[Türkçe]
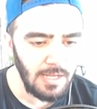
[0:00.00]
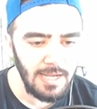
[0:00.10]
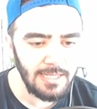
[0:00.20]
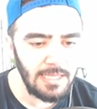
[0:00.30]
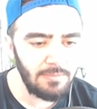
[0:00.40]

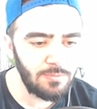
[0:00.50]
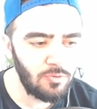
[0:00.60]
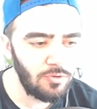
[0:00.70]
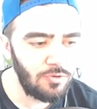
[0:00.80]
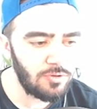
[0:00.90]
Eklemiş
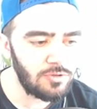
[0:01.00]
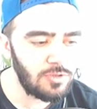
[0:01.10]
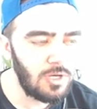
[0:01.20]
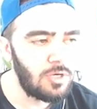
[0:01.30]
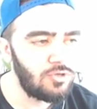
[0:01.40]

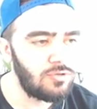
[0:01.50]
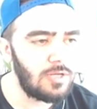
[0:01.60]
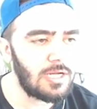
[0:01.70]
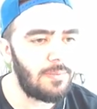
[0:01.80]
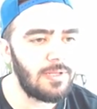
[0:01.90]
bulunuyoruz.
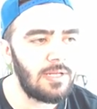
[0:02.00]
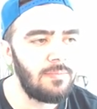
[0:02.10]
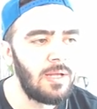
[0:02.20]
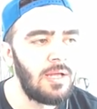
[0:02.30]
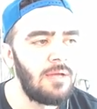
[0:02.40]
Şunları
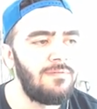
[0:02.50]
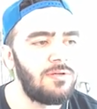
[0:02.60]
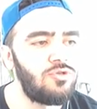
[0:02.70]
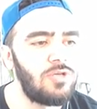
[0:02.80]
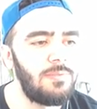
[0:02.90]
kapatalım.
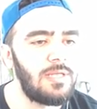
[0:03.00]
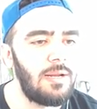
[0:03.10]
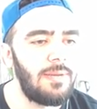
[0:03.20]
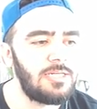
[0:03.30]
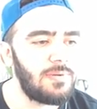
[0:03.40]
Ve şuraya bir
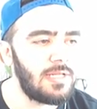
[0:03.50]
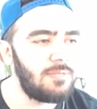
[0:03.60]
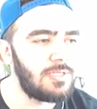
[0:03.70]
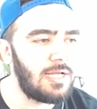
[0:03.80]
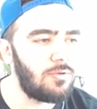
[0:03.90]
tane beleş
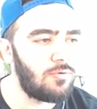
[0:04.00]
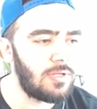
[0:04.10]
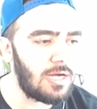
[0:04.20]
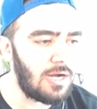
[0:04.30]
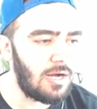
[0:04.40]
paketimiz geldi.
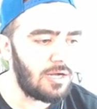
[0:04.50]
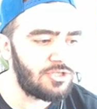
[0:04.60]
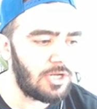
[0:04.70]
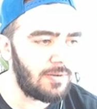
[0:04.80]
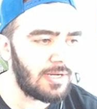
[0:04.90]
Ona da
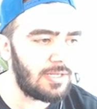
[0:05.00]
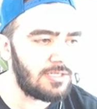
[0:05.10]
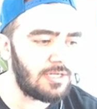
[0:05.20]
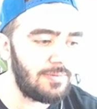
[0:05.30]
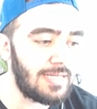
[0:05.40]
açalım
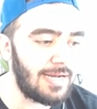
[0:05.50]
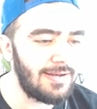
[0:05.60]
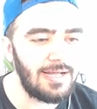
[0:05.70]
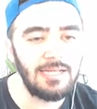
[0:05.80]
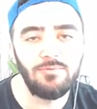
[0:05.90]
arkadaşlar. Bir
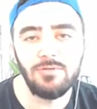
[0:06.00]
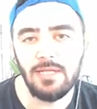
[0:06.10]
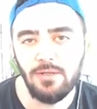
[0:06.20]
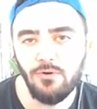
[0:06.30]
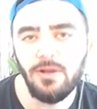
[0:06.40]
tane nadir.
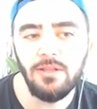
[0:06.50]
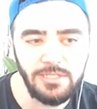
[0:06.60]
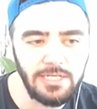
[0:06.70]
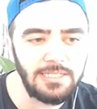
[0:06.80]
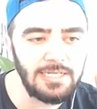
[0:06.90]
Buradan da
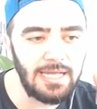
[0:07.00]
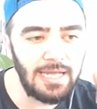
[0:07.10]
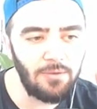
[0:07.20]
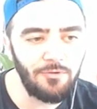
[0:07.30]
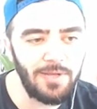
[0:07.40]
Ronaldo çıkacak
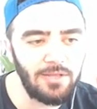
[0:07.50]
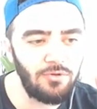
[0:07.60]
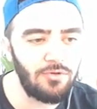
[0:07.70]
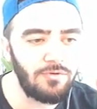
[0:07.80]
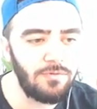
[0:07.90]
ya. Onu
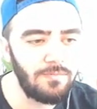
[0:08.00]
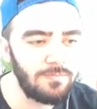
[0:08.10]
bekliyorduk.